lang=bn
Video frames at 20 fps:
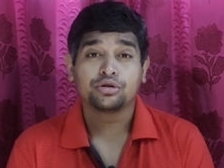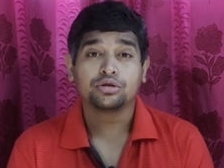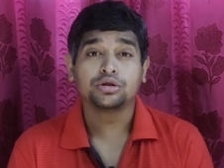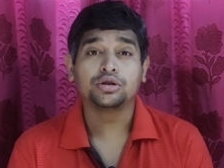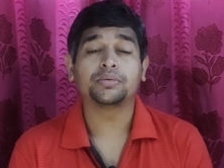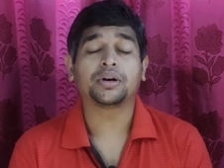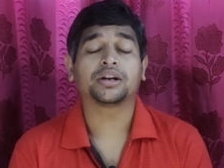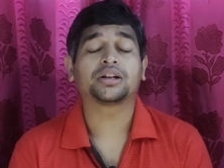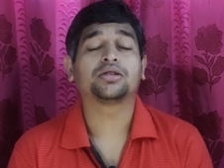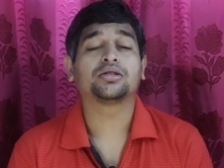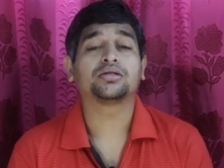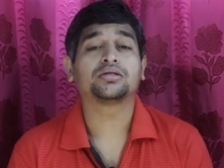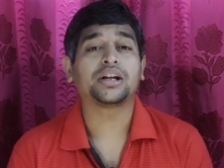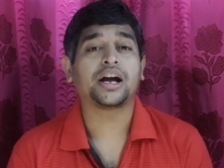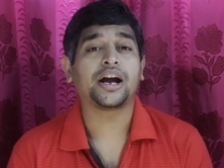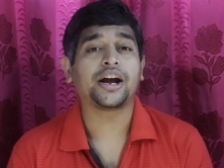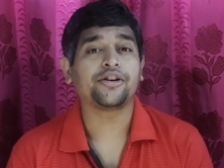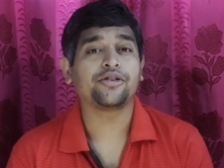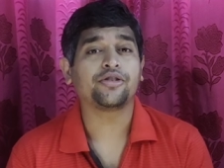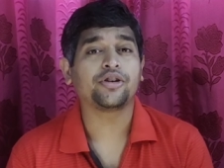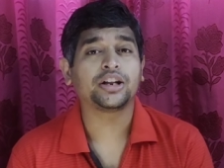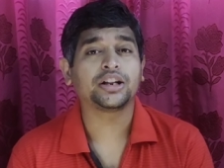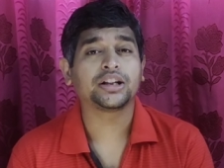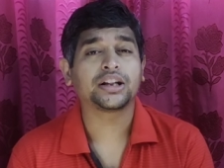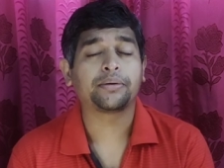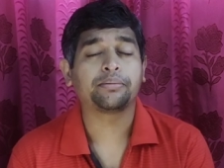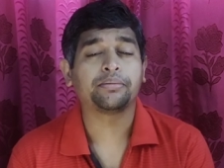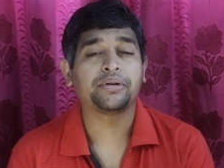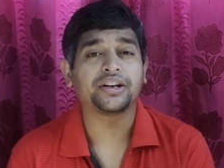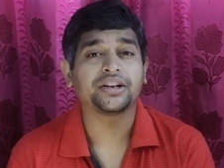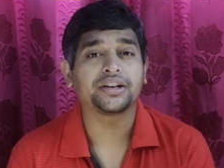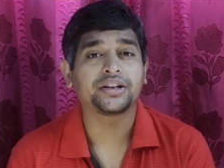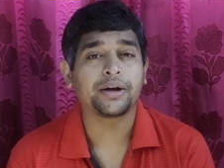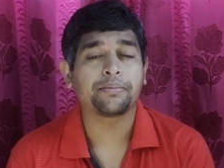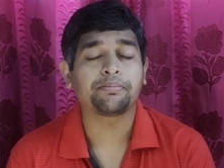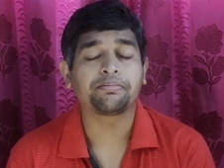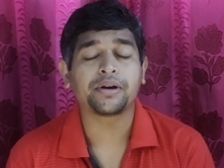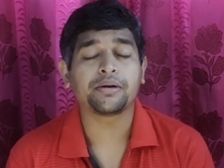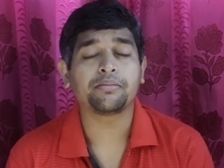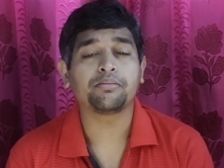শুধুমাত্র তাই নয় সামনের
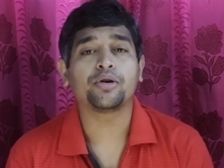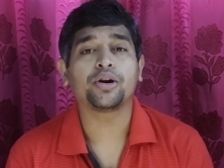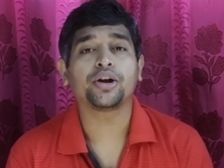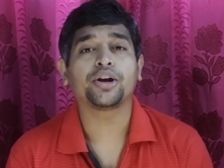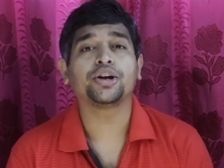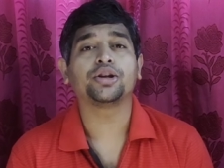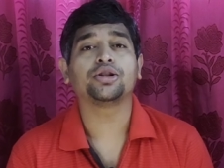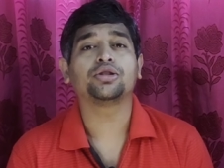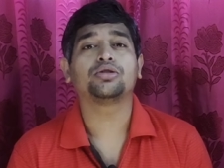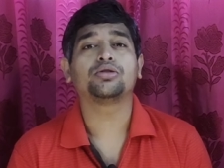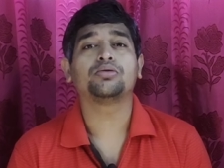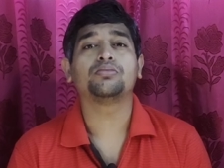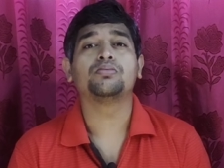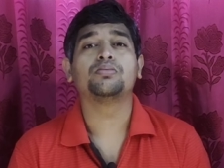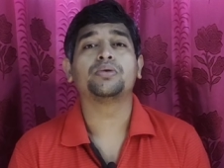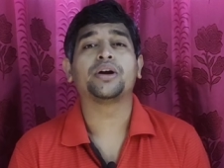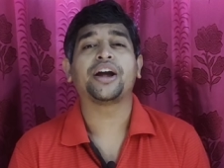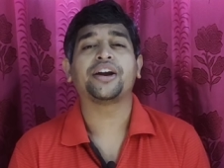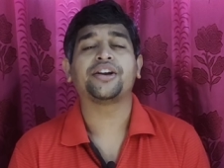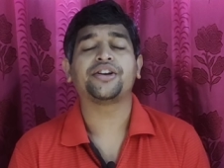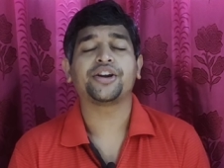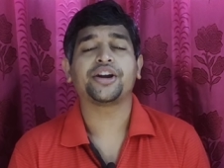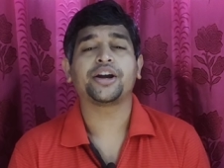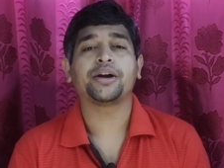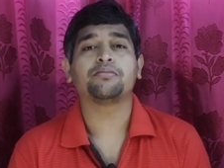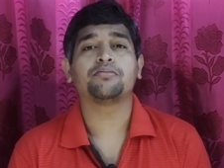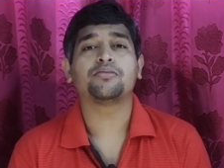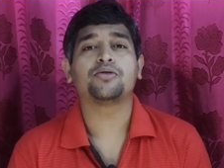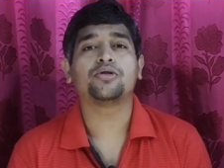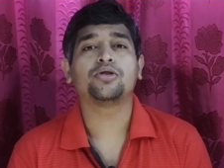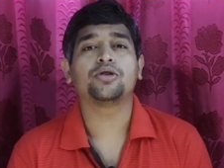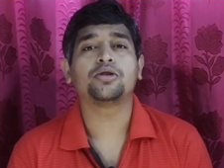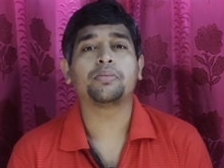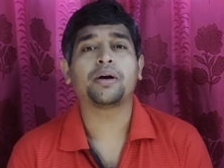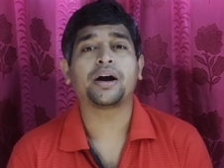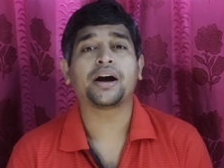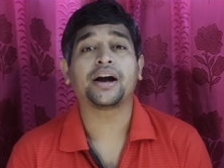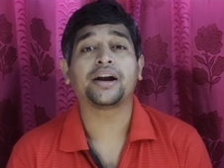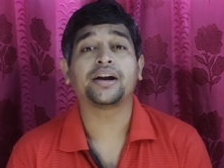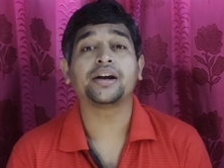সেপ্টেম্বরে কিন্তু এটিকে
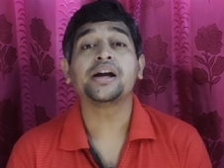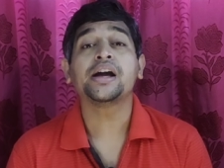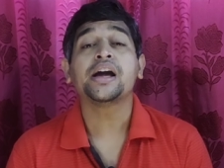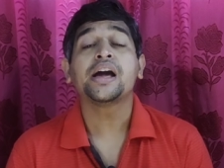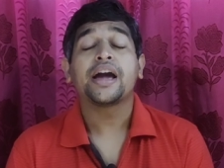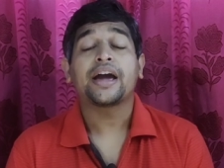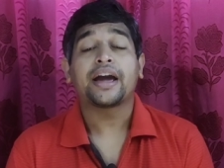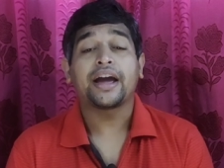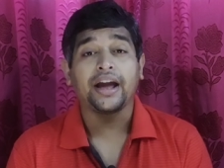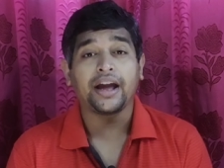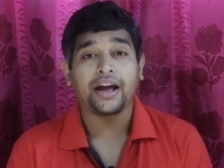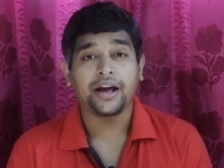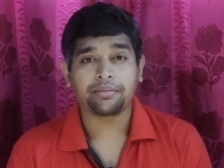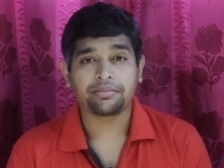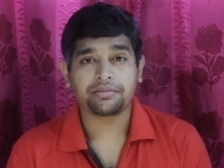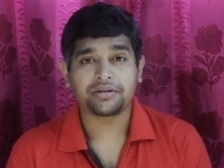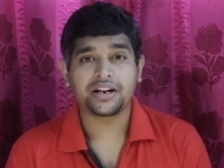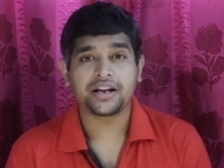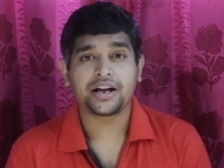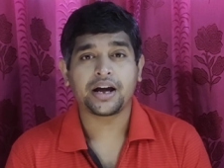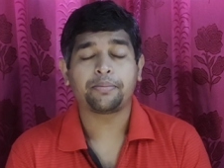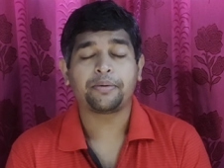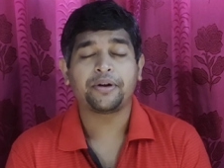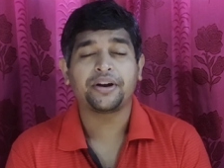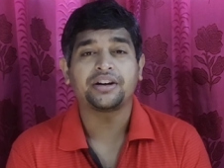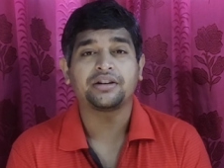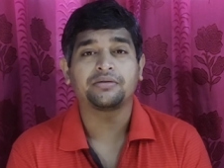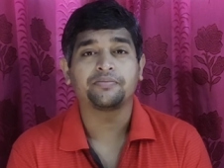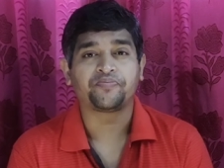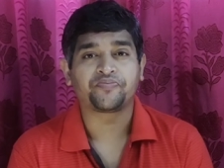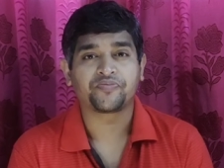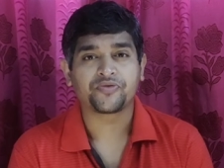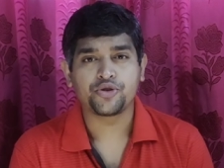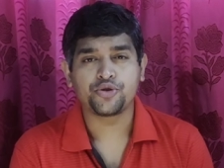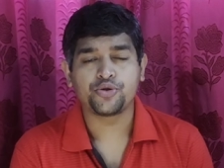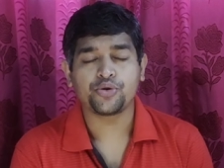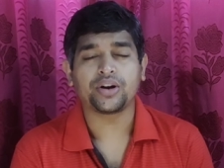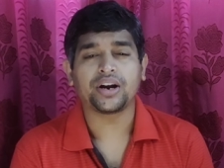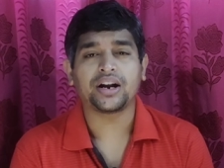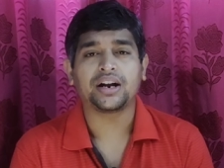মোহনবাগান এএফসি কাপের
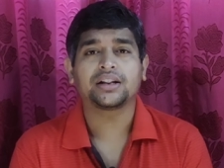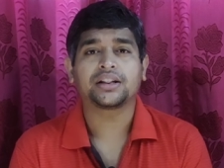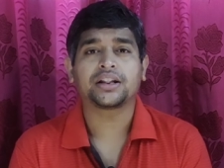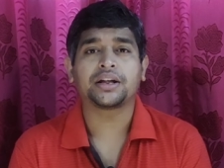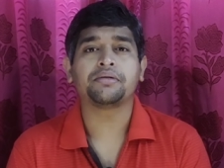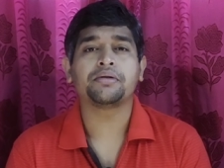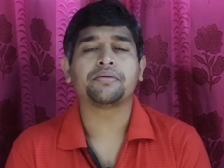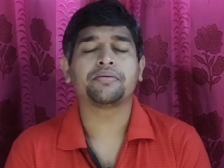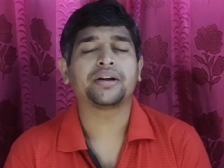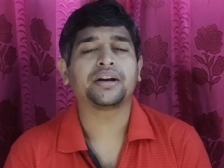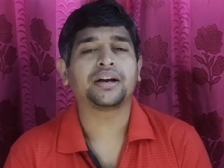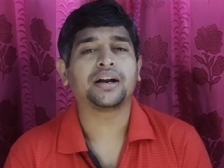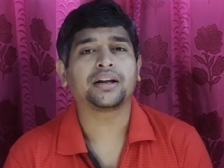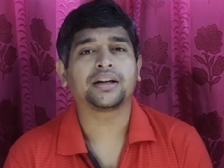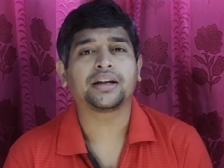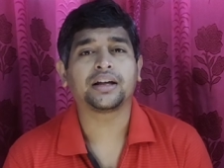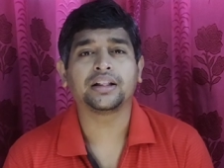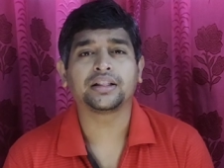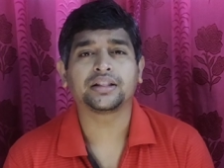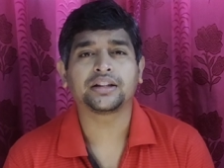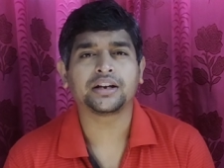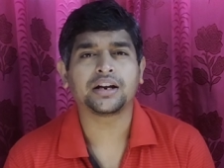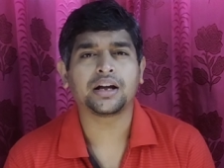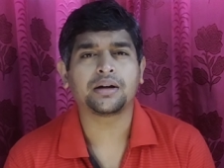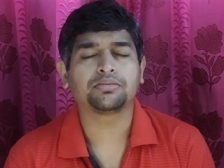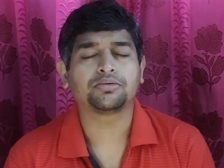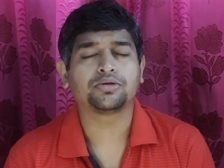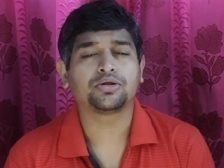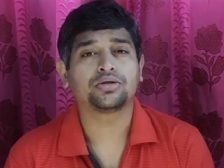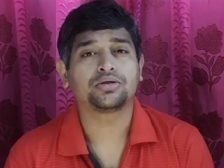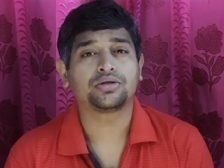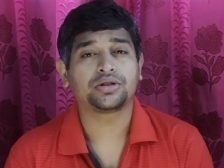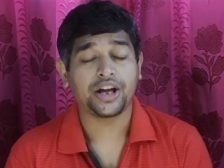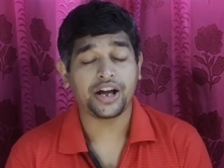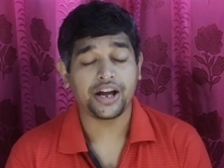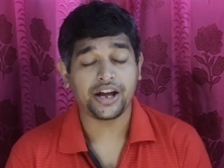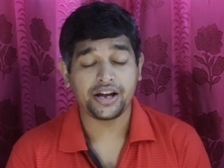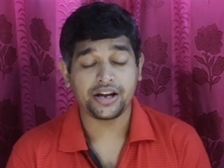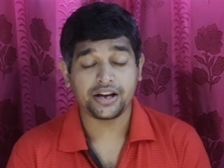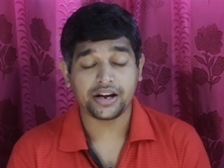জোনাল সেমিফাইনাল খেলতে নামতো
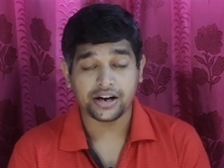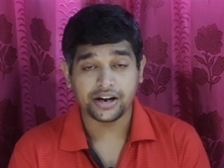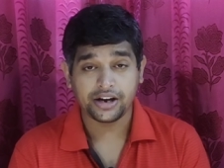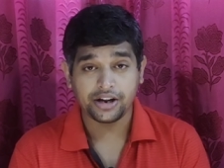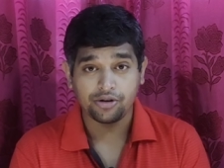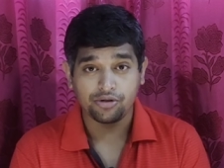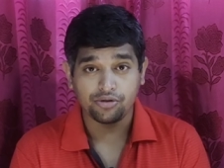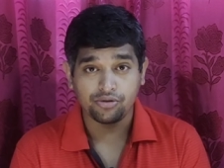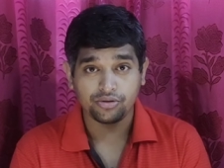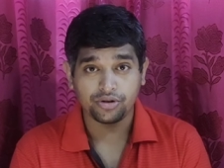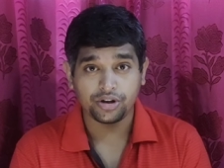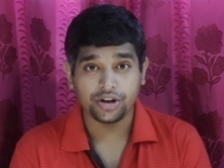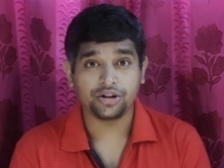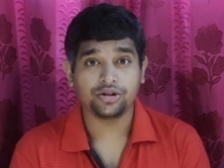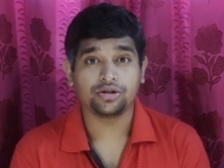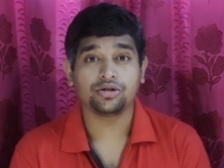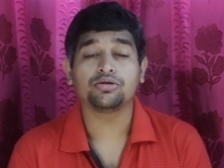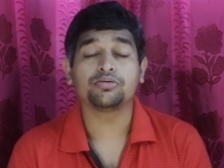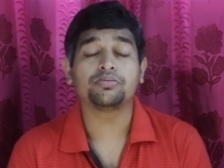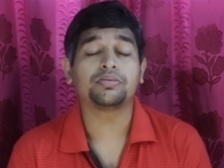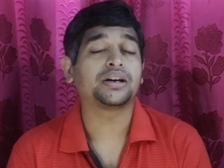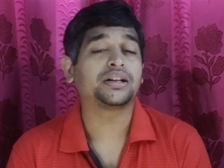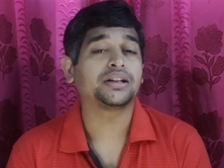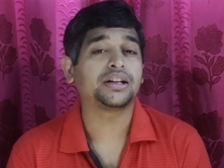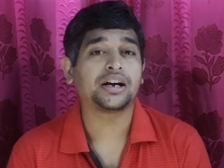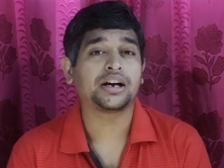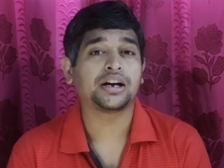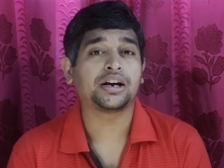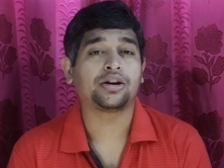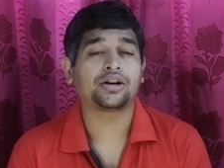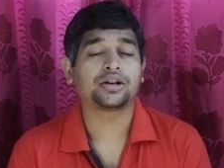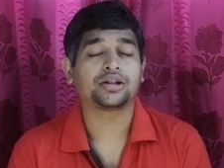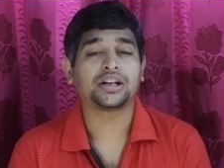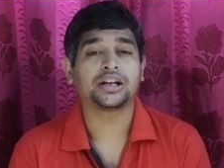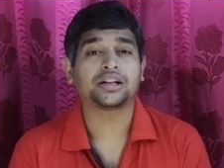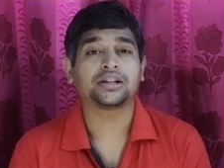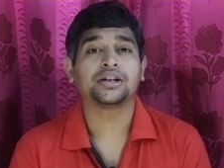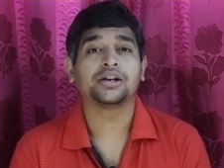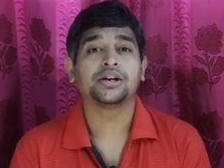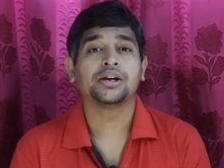সেইখানেও কিন্তু বাধা
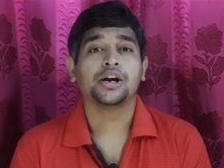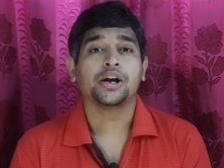অর্থাৎ